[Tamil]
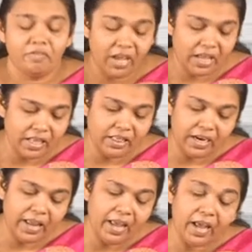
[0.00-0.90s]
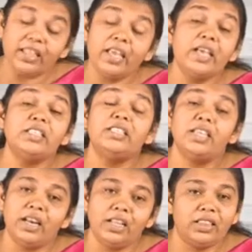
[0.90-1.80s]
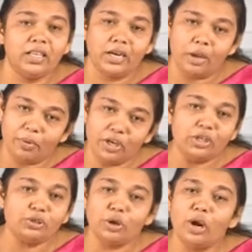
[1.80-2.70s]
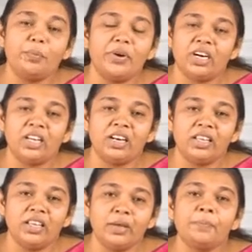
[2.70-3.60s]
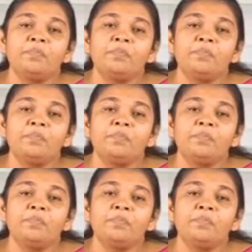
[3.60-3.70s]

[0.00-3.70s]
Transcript: வேதத்திலே அது எச்சரித்து நமக்கு சொல்லப்பட்டிருக்கிறது